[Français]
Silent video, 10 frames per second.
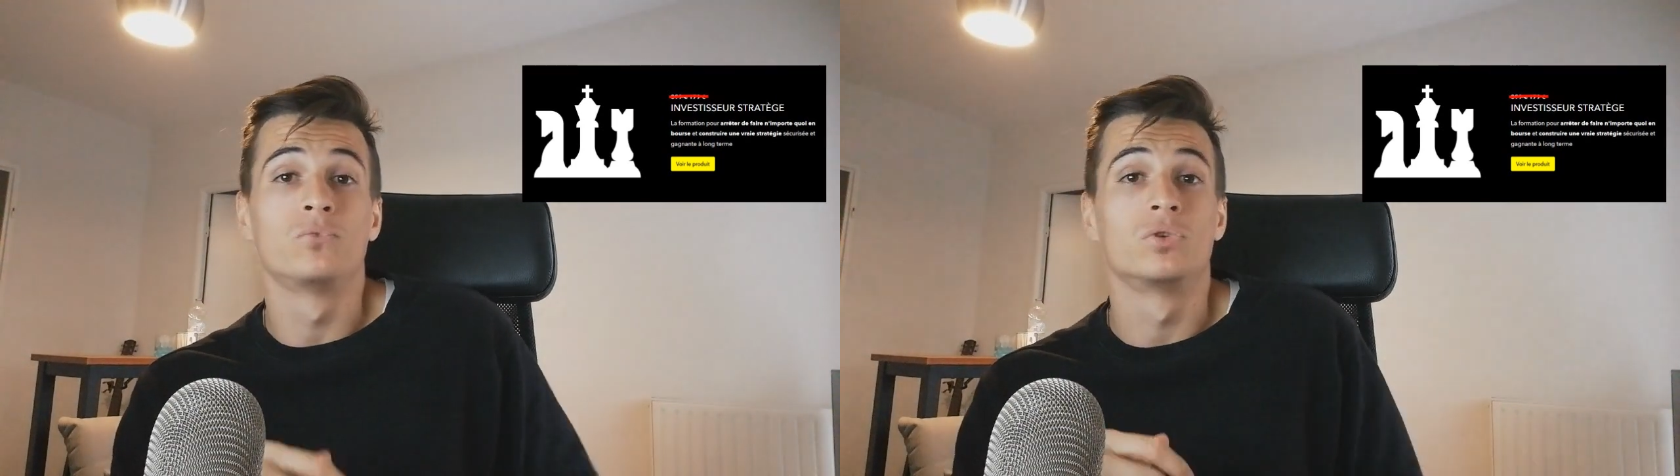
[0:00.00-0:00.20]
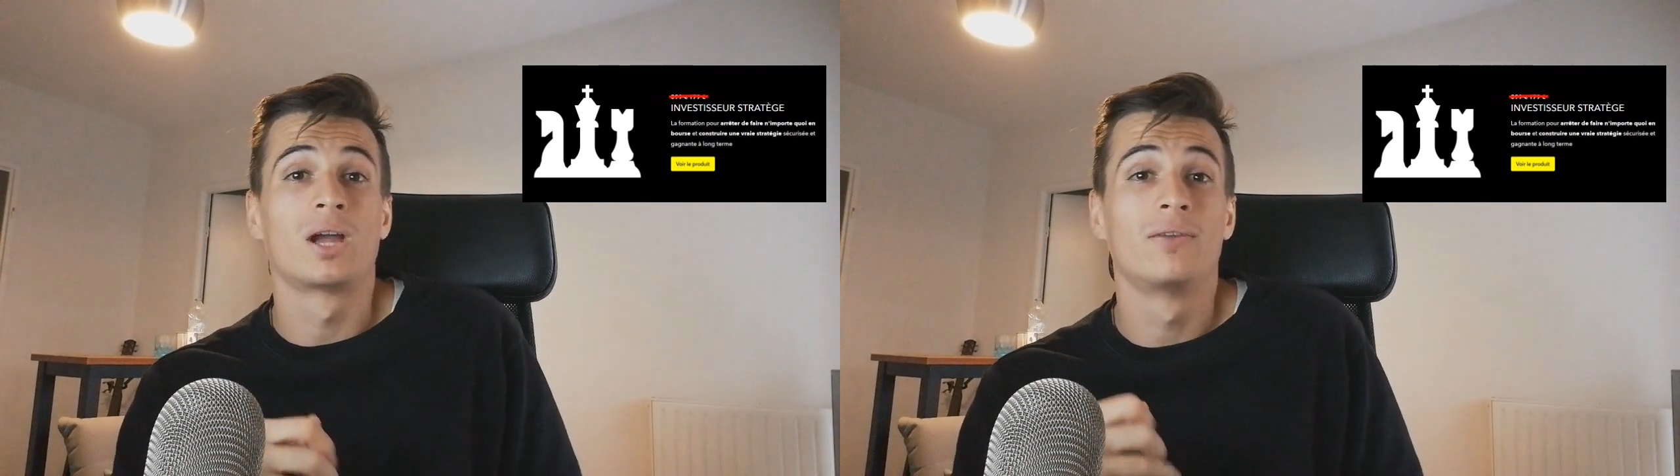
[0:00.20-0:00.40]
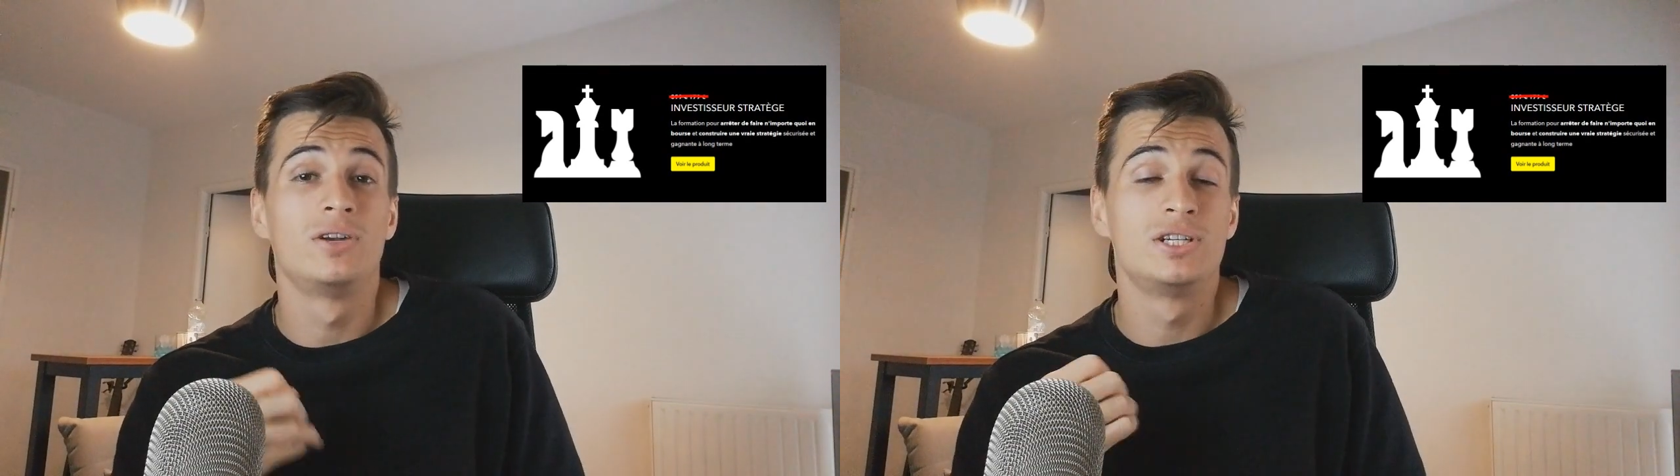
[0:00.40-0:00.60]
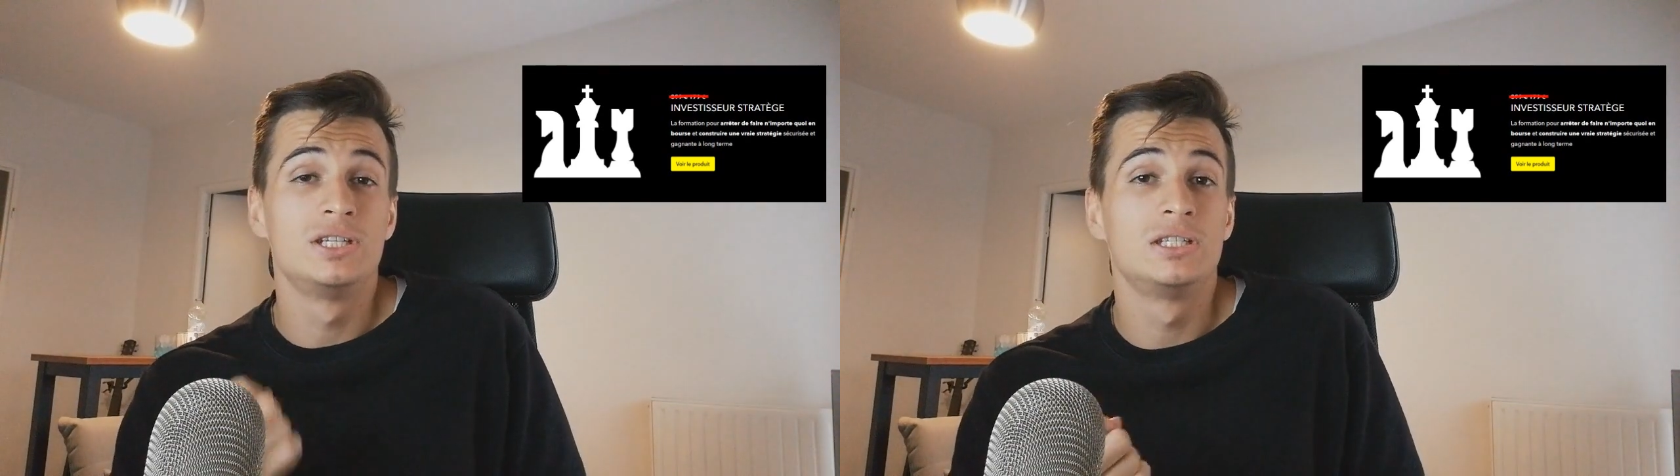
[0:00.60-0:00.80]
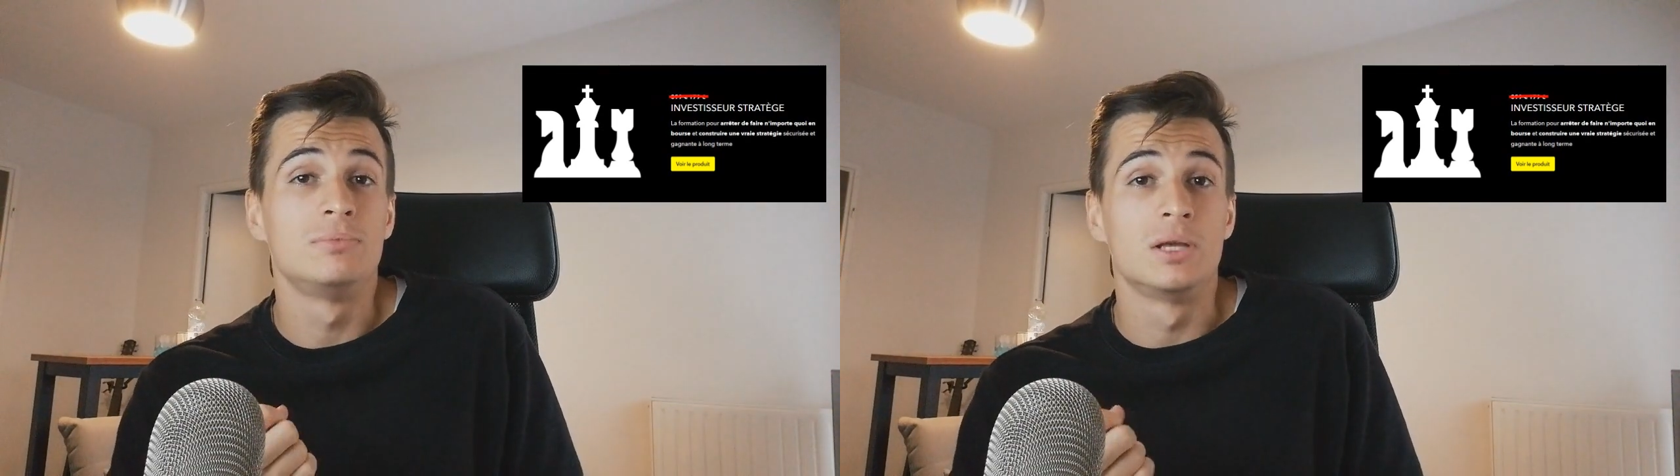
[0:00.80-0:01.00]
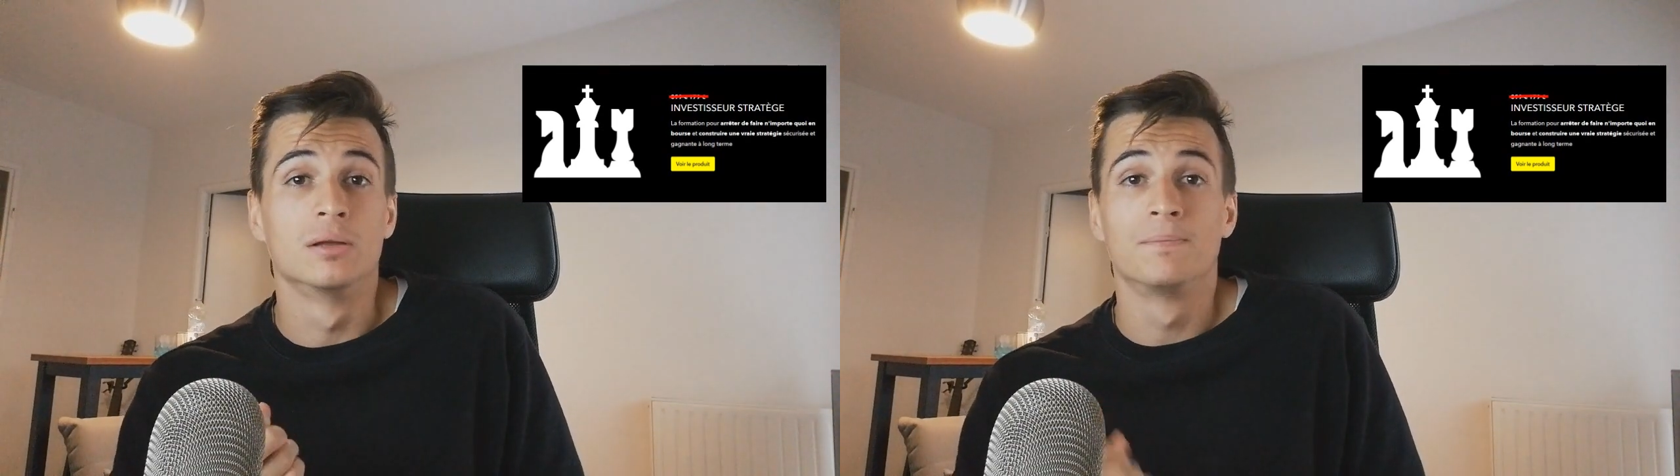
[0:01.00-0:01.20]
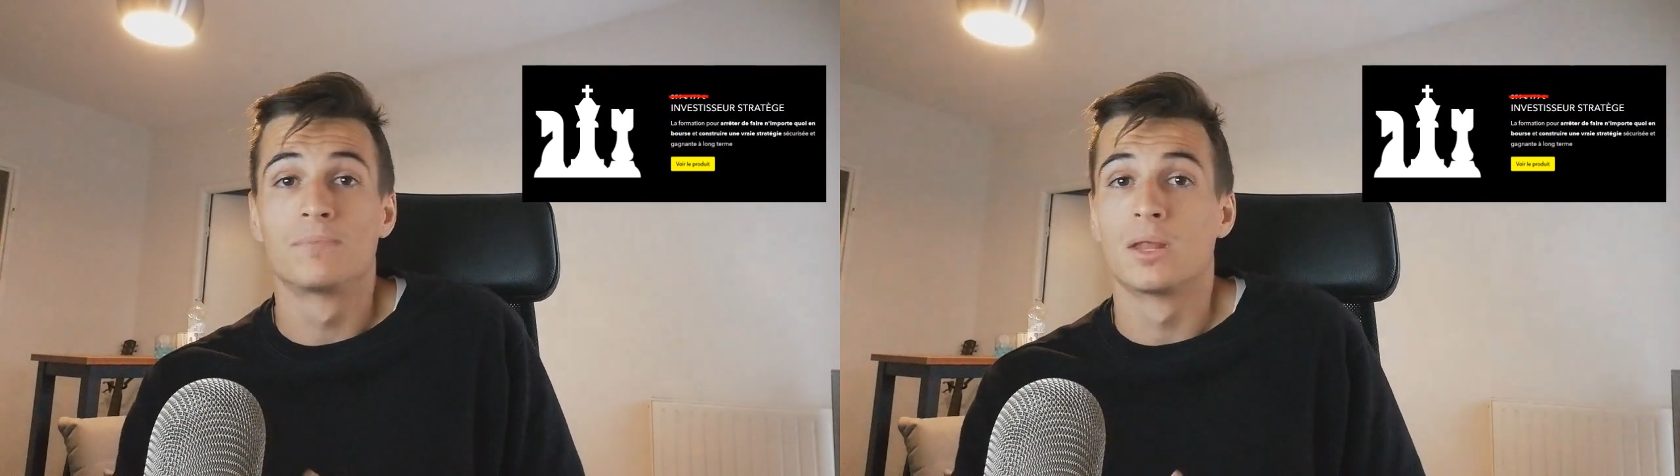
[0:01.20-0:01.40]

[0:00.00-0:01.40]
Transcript: Donc réfléchis-y bien.